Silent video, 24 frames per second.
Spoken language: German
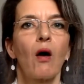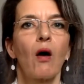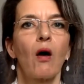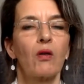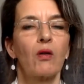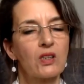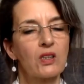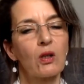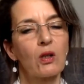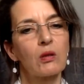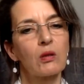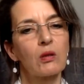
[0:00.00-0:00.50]
und
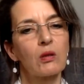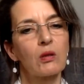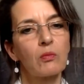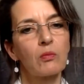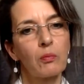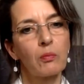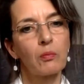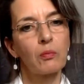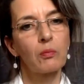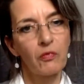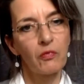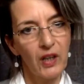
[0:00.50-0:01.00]
das
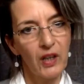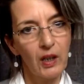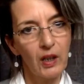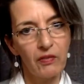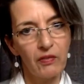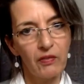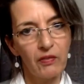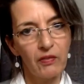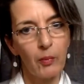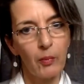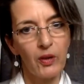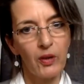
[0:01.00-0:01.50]
sollten
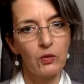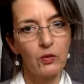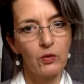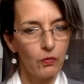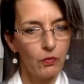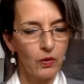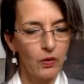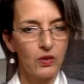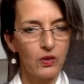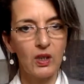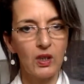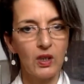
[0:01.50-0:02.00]

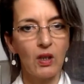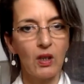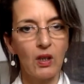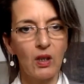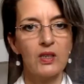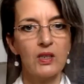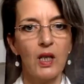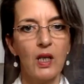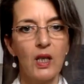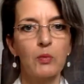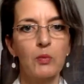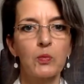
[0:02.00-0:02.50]
Pflegefachpersonen von sich
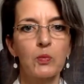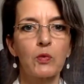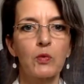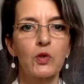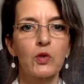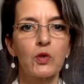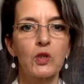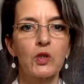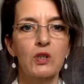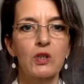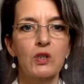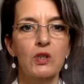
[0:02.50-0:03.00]
aus
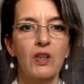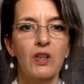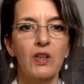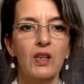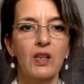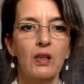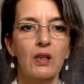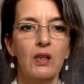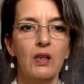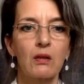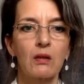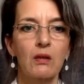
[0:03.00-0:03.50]
selbstbewusst
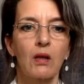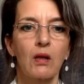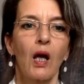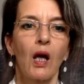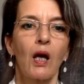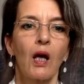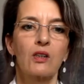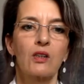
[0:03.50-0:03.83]
vertreten.